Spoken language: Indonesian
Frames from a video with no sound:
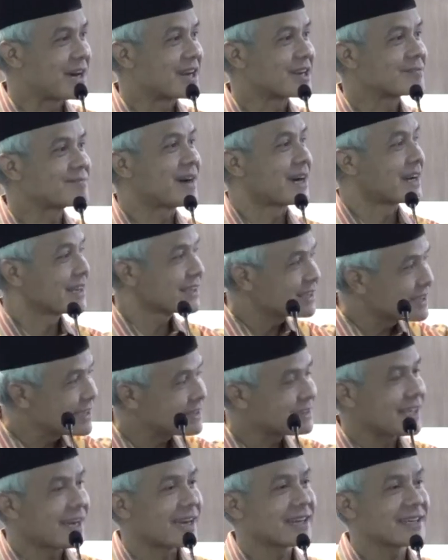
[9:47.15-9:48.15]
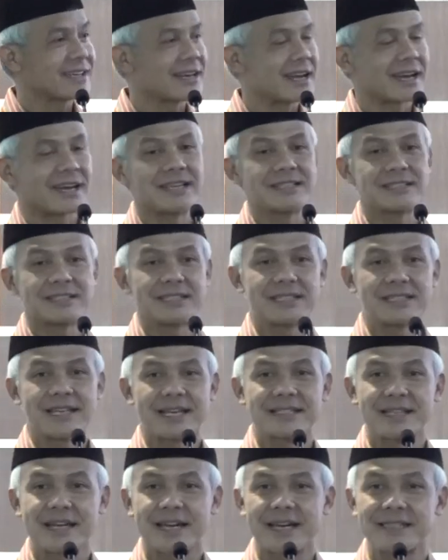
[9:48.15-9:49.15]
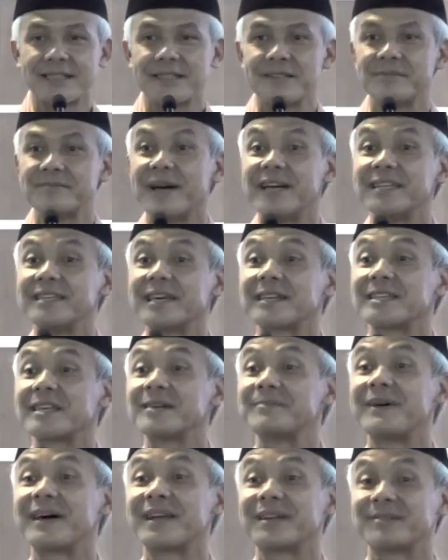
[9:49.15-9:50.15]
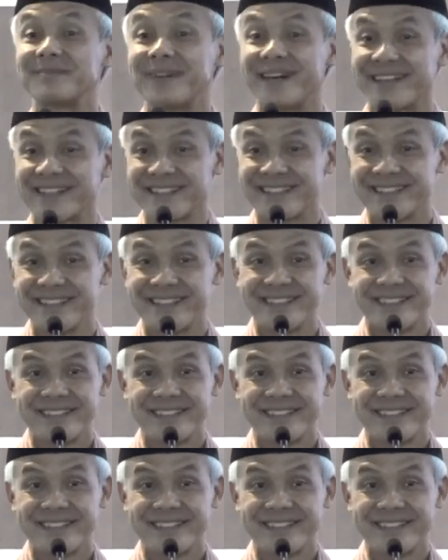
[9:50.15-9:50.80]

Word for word: bareng-bareng kita gerakan cinta zakat ini bayarnya bareng-bareng.